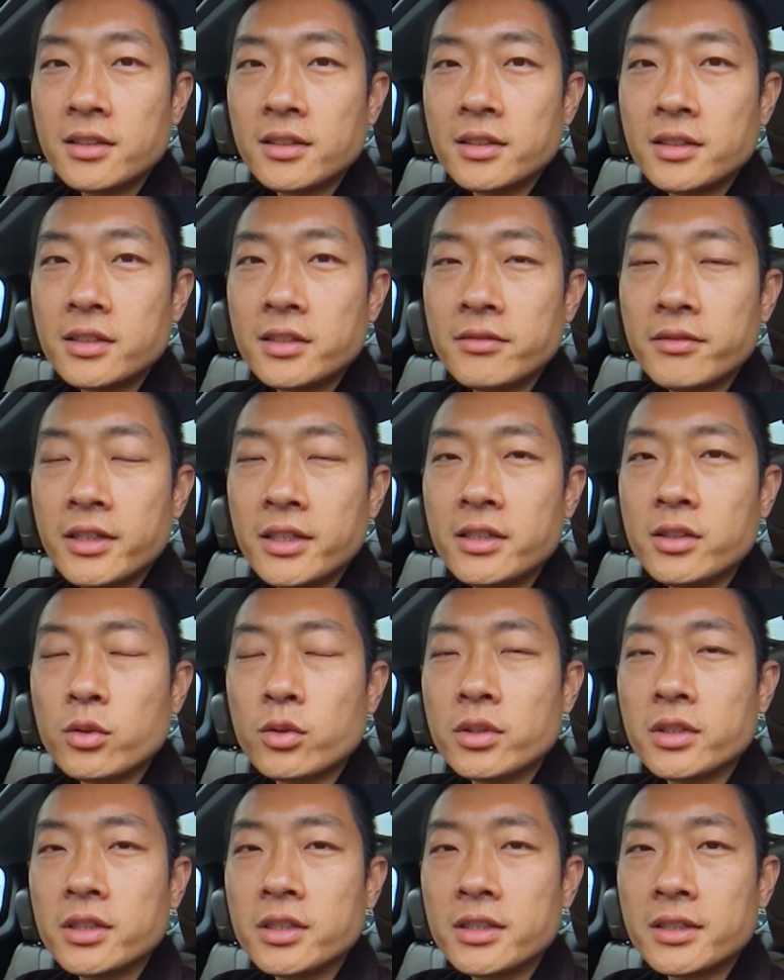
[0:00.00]
因为有
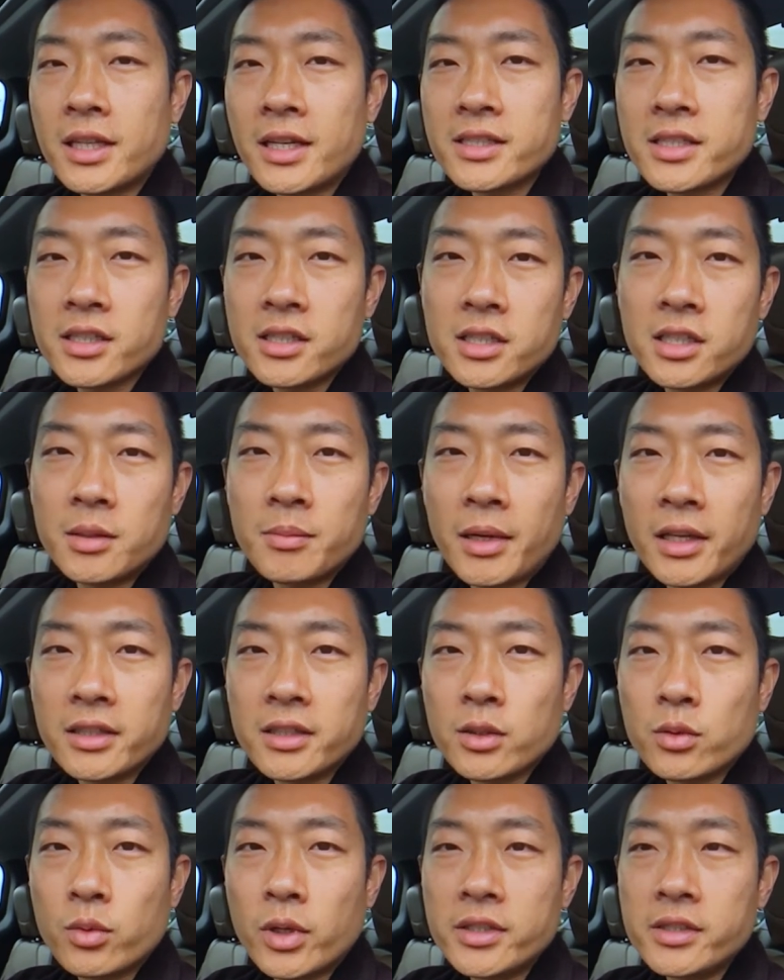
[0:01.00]
一个大家刻板的
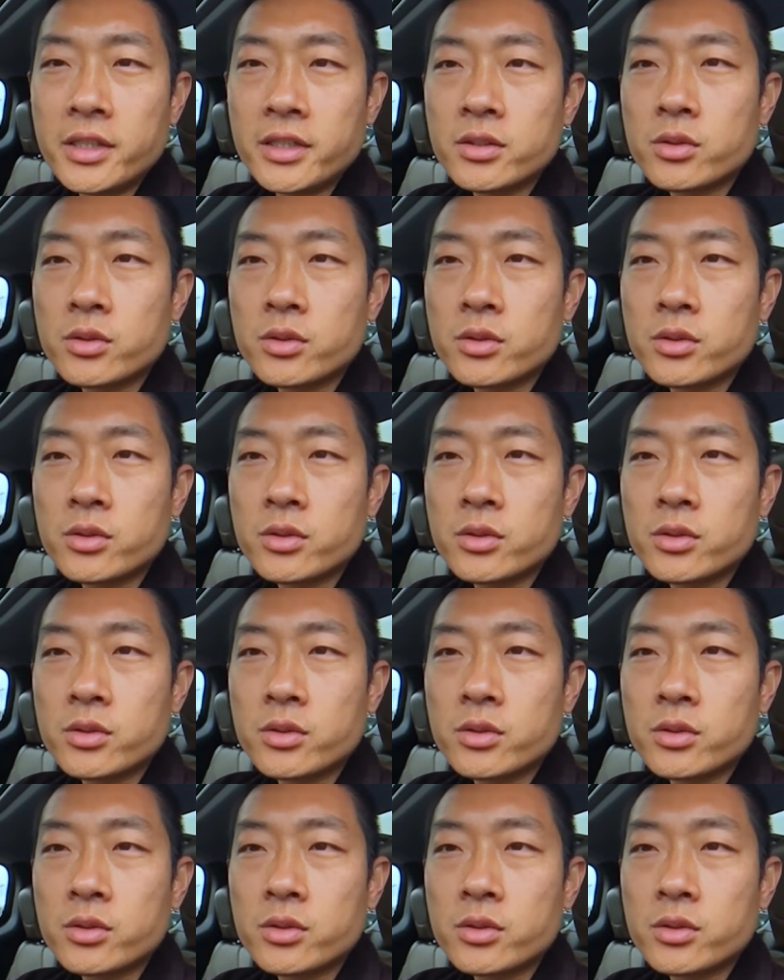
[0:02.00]
观念，